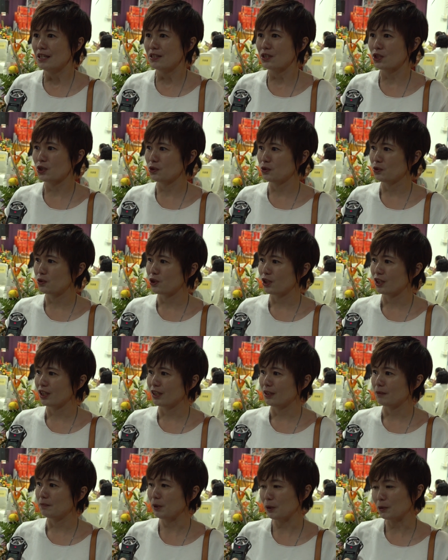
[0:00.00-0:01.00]
就觉
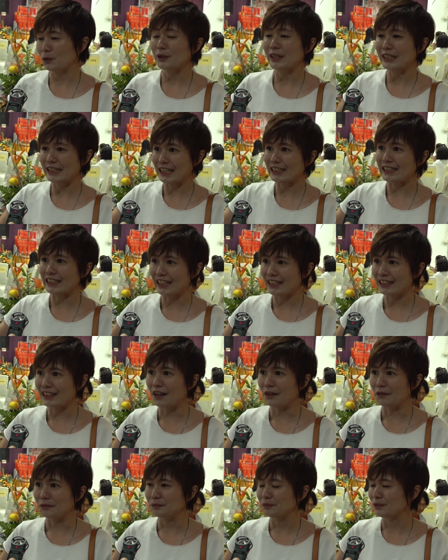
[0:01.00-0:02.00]
得，比如人家跌
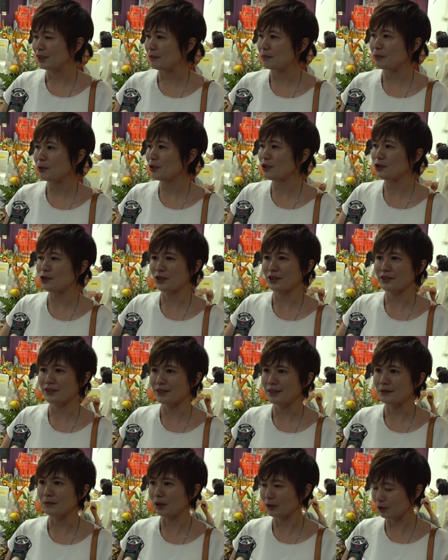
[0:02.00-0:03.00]
倒，你不会觉得
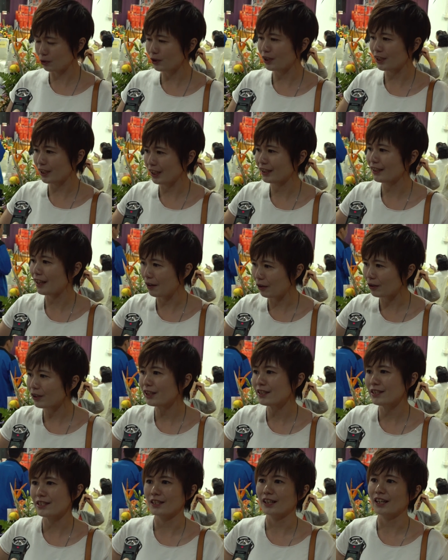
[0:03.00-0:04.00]
是什么对跌
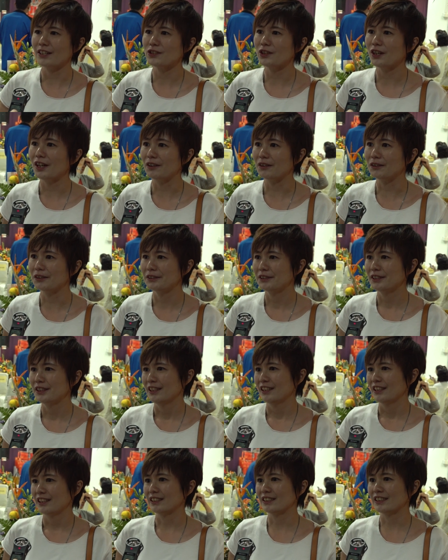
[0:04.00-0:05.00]
倒，OK 起来就好。
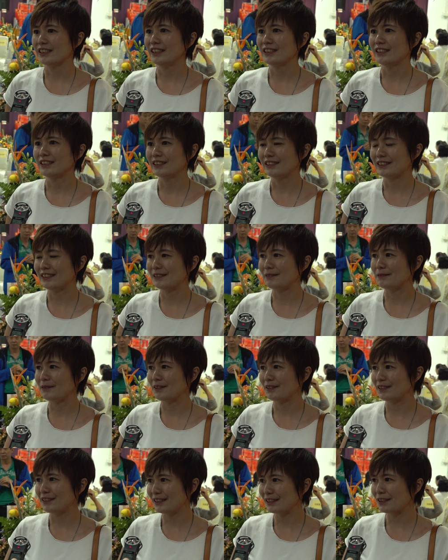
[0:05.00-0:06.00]
可是
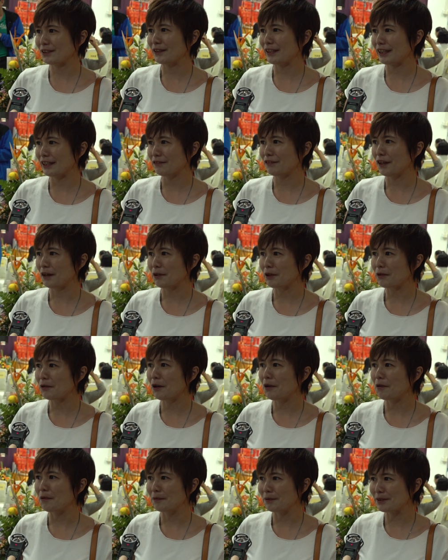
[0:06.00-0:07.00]
自从那个法会过
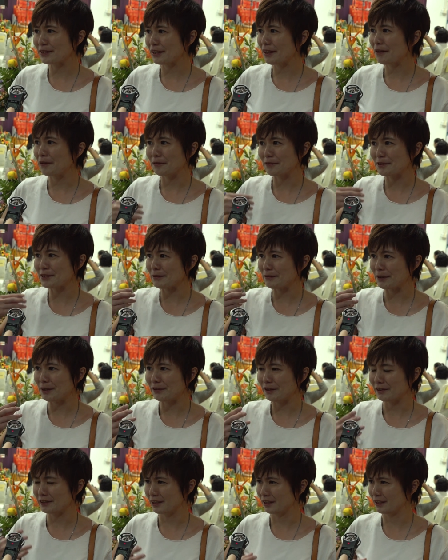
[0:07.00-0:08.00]
后，我不知道我为什么
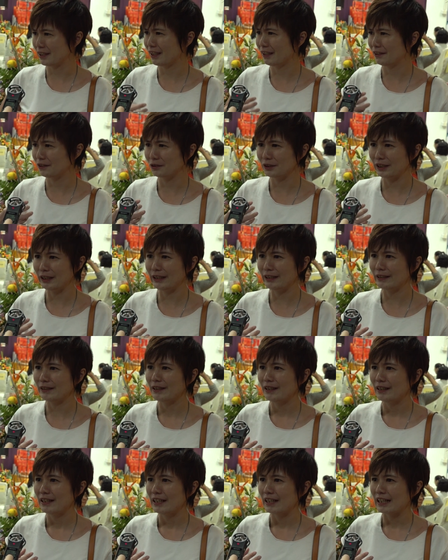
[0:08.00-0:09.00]
好像很容易
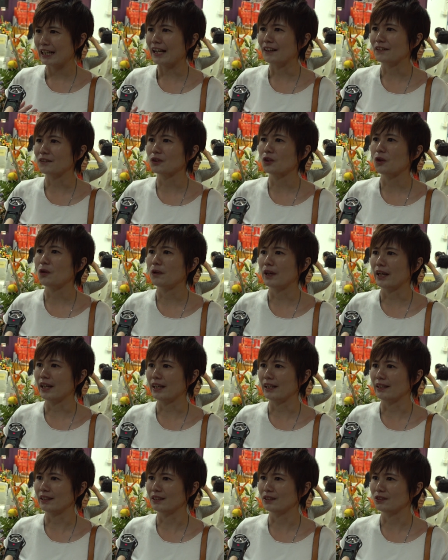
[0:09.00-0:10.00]
感动
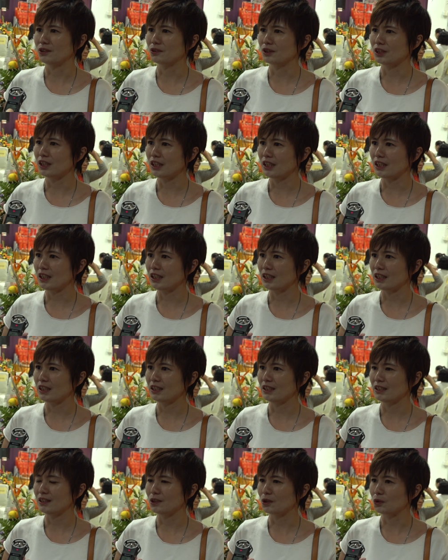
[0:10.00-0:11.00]
啊，很容易
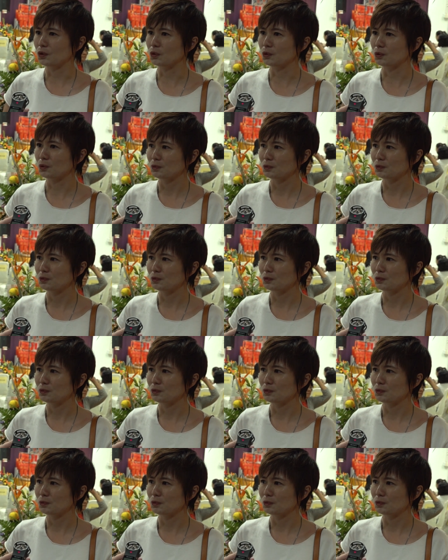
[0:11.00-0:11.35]
有，